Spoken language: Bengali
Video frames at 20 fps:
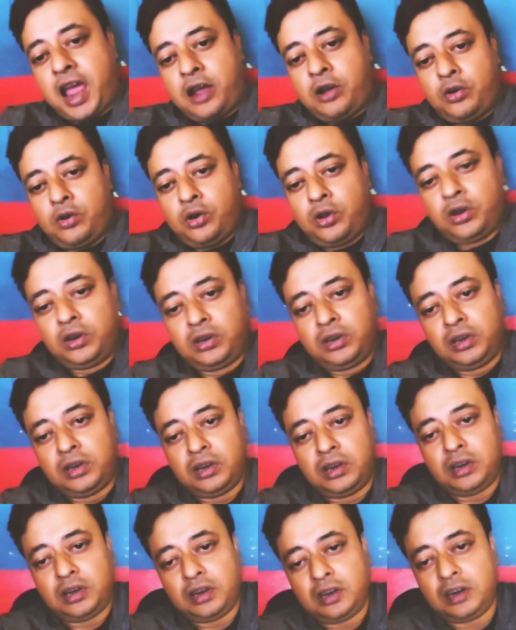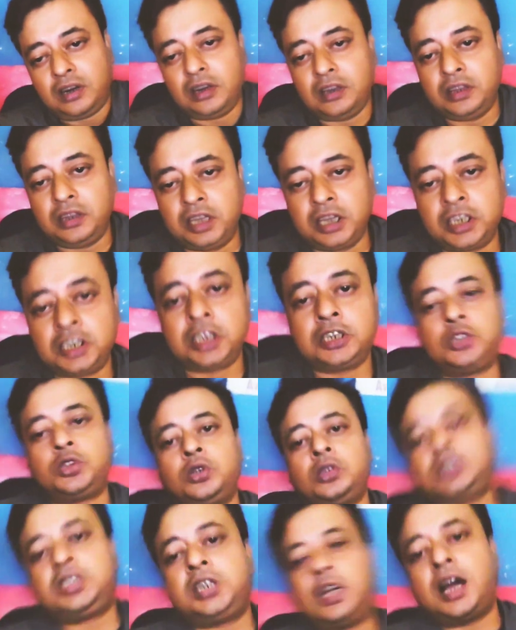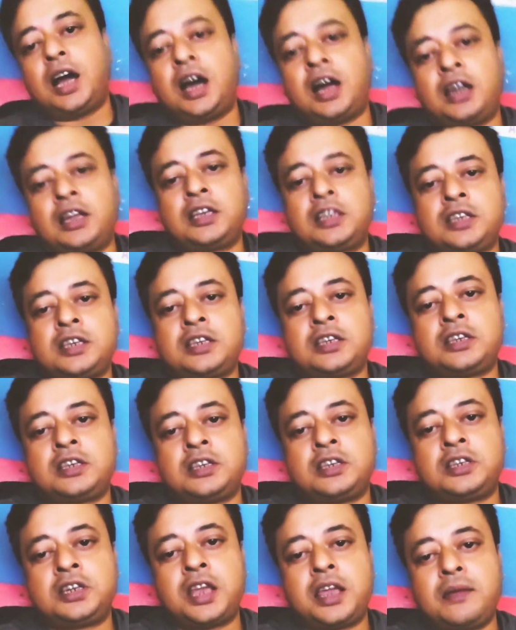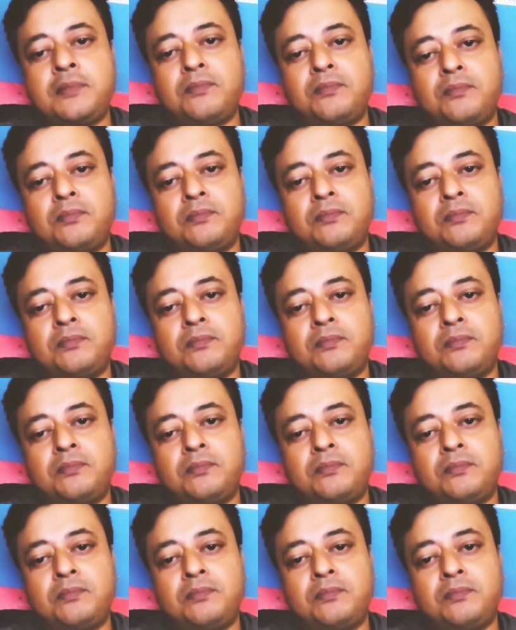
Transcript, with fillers: এখন দেশে চলছে আর এস এস সিস্টেম